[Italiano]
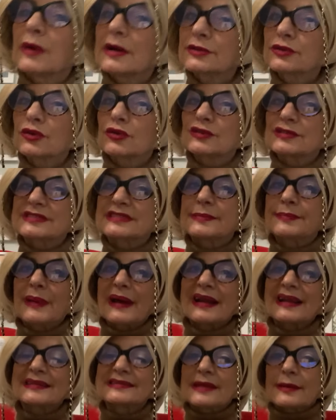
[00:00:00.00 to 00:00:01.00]
Quando si
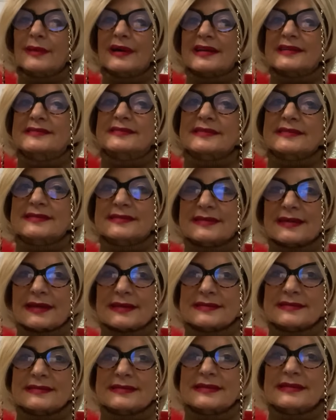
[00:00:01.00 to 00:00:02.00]
parla di amare se
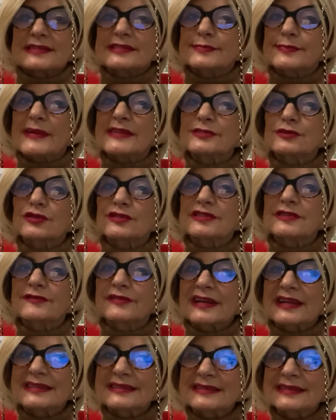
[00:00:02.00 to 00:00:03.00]
stessi, spesso si
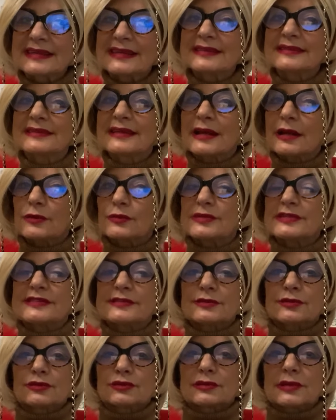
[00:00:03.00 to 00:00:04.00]
fraintende la
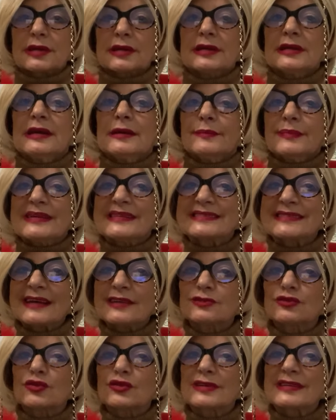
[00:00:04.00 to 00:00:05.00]
questione,
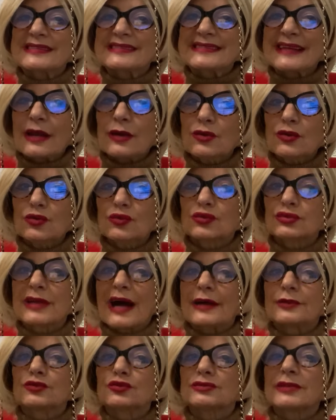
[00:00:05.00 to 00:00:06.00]
pensando che si
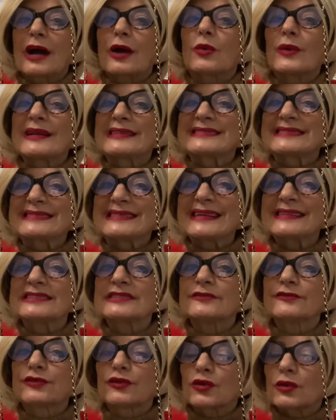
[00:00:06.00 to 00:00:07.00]
alluda ad una
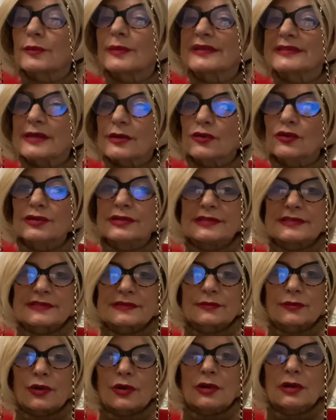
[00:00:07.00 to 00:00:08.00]
qualsiasi forma di
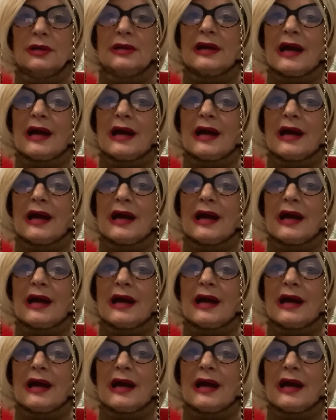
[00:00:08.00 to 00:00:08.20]
egoismo.